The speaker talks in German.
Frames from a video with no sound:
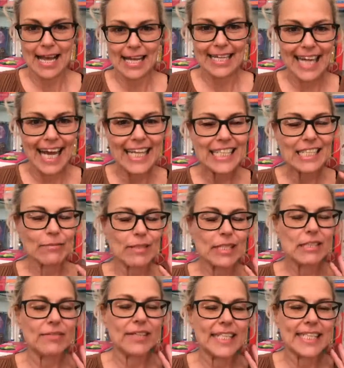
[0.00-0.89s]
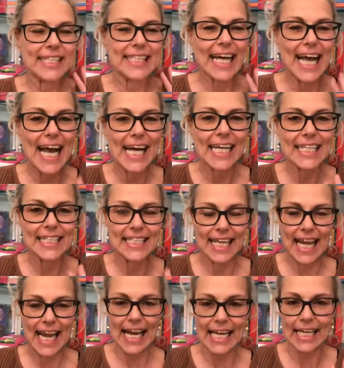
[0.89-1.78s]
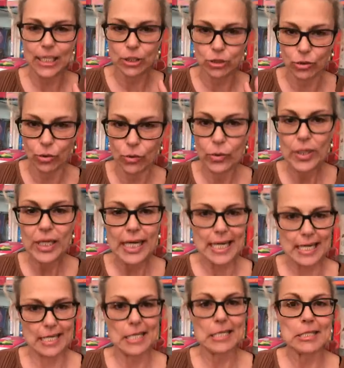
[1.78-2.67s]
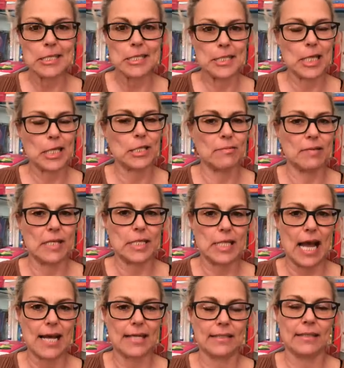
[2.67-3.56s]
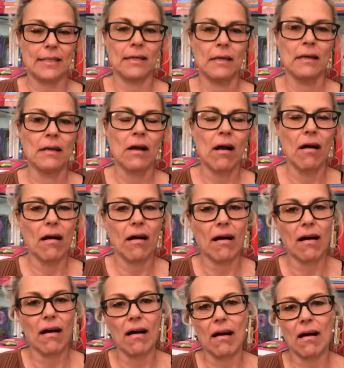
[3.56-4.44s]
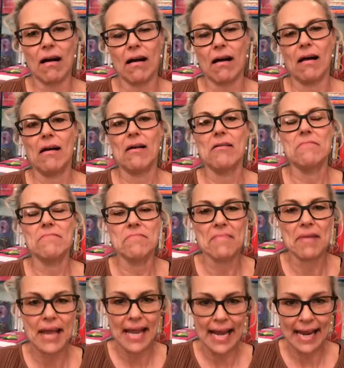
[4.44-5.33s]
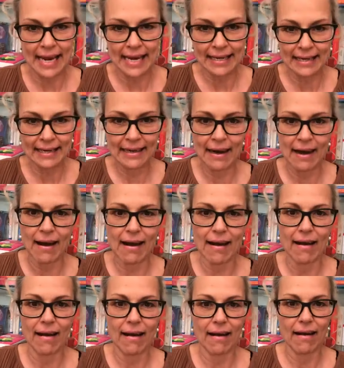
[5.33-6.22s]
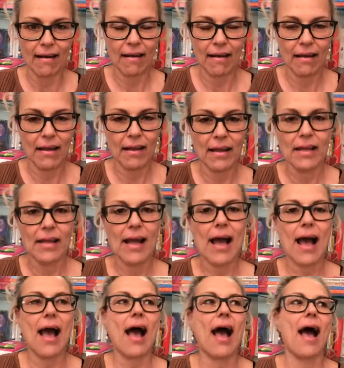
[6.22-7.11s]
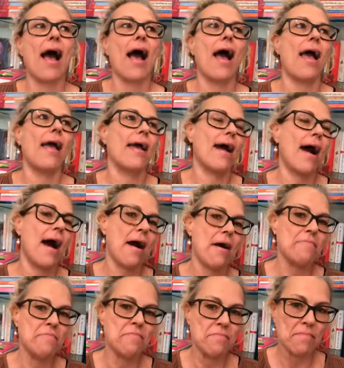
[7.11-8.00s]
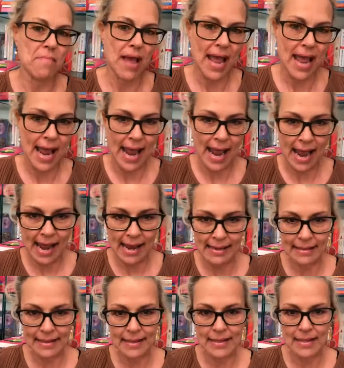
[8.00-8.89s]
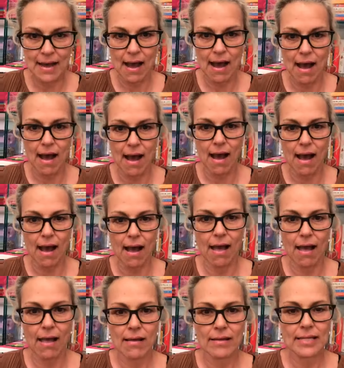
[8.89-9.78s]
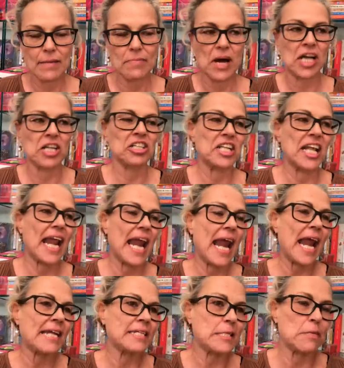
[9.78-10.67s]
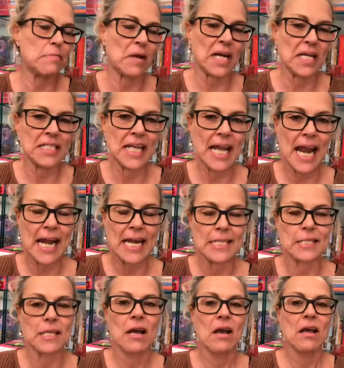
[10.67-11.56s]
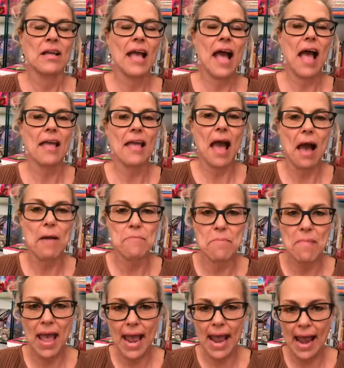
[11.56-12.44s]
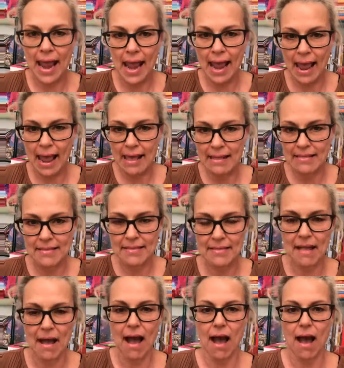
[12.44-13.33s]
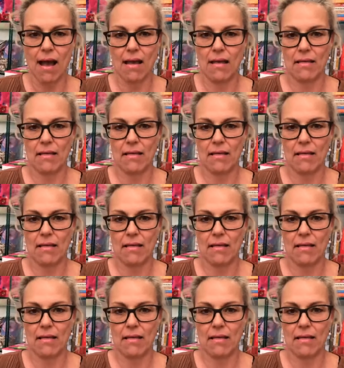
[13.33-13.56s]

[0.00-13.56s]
Das, was wir tagtäglich tun, ist, dass wir sagen, oh, Männer. Ja, ja, Männer. Die machen das, die machen jedes. Ja, ja, Männer.